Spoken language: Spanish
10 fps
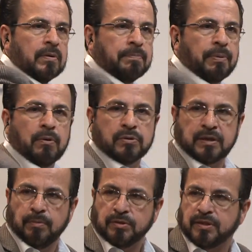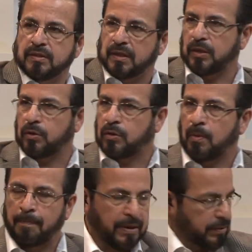pero los que hemos entendido
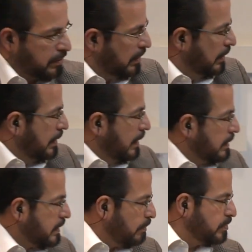como Pedro, entramos